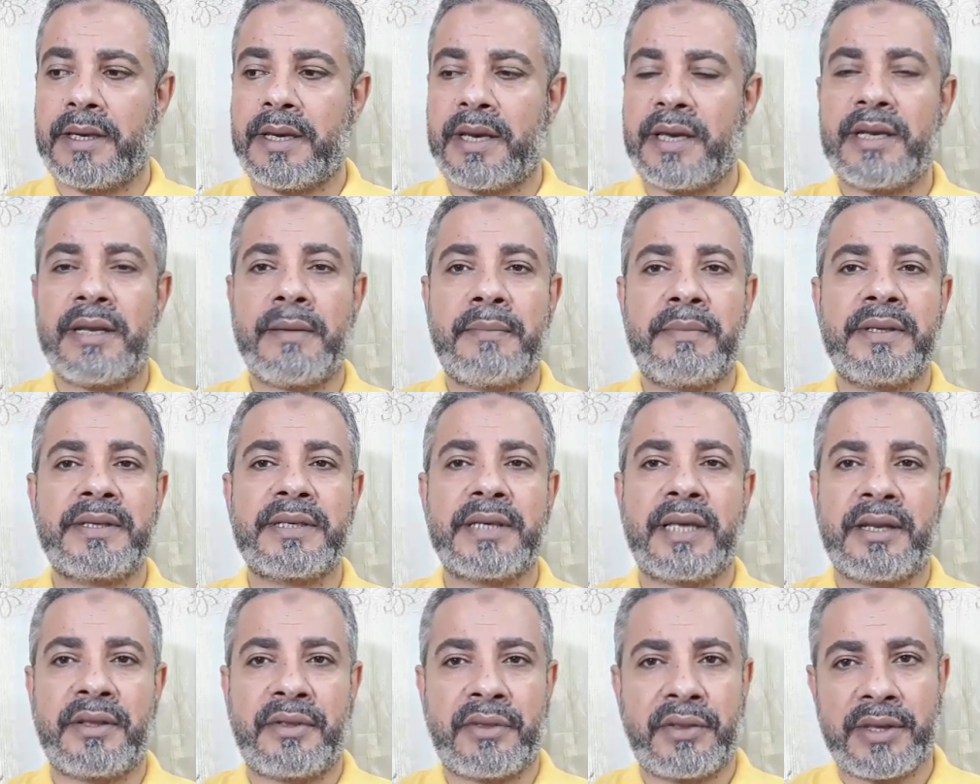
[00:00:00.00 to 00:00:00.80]
هنا
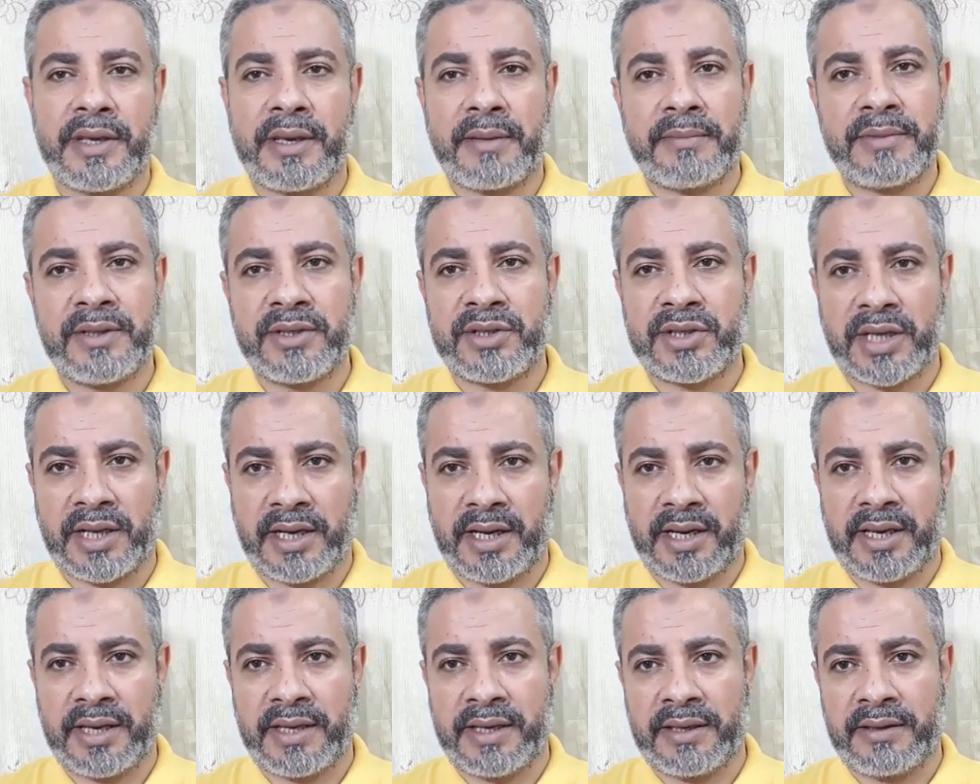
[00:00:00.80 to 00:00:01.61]
بنسأل الثياب دي
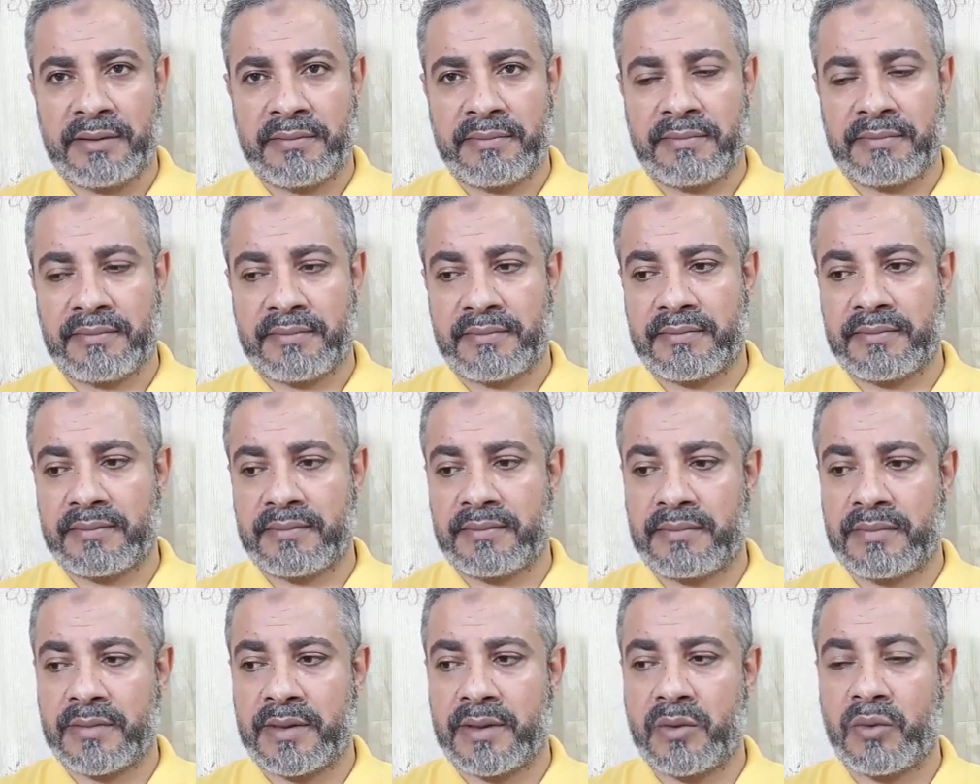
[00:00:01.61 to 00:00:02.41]
شكلها ايه
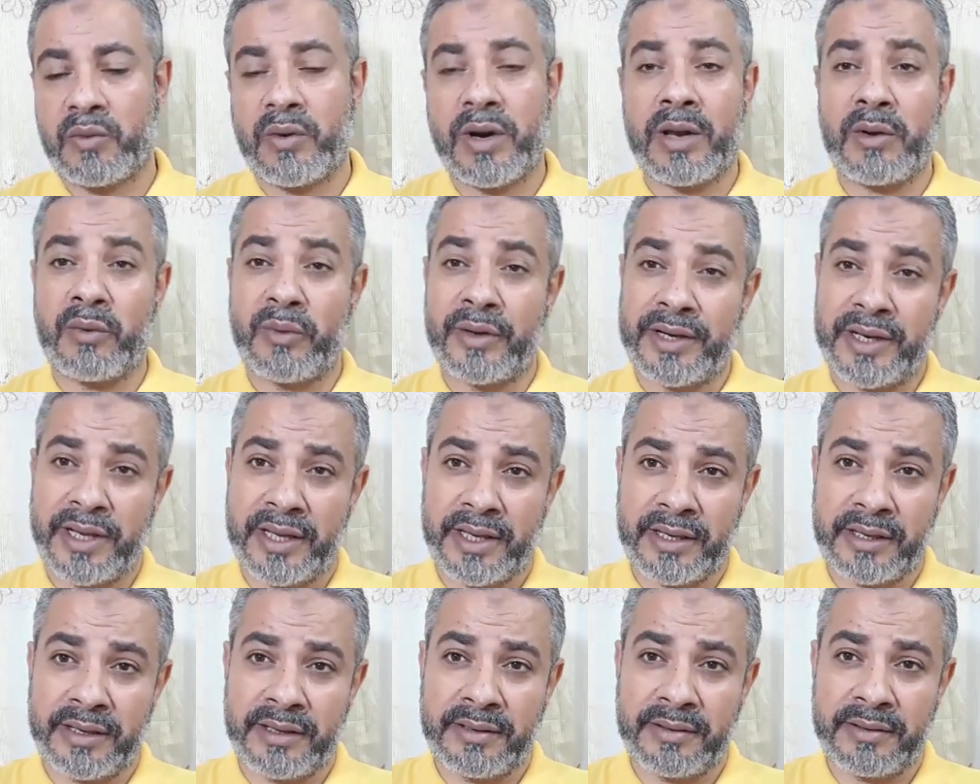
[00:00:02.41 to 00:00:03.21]
وألوانها
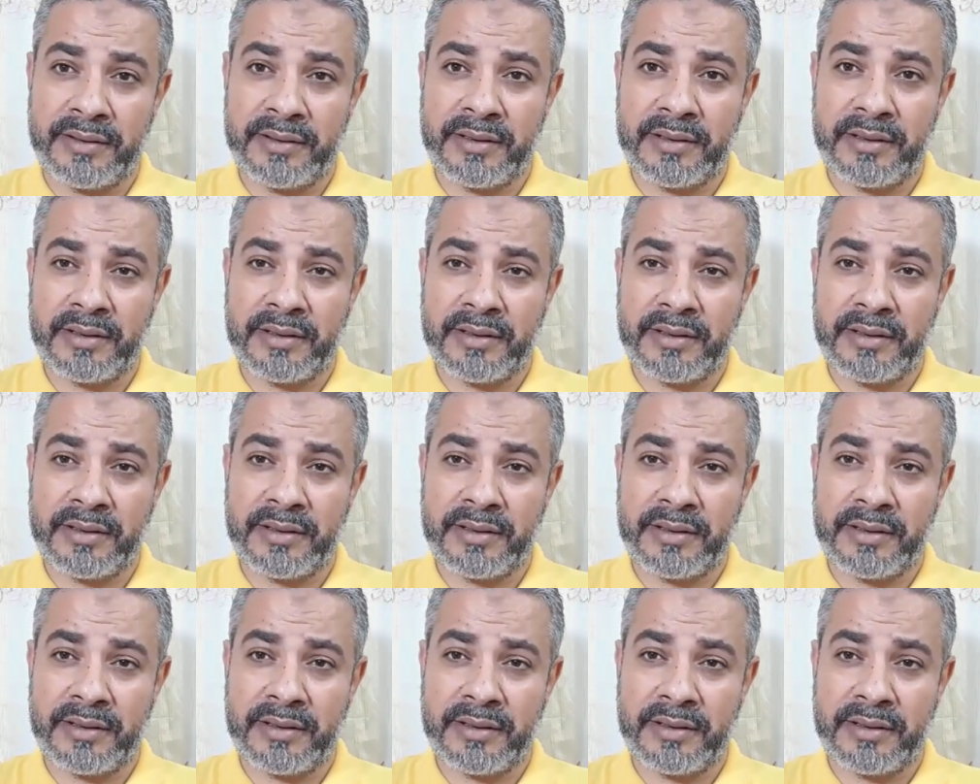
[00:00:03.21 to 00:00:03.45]
ايه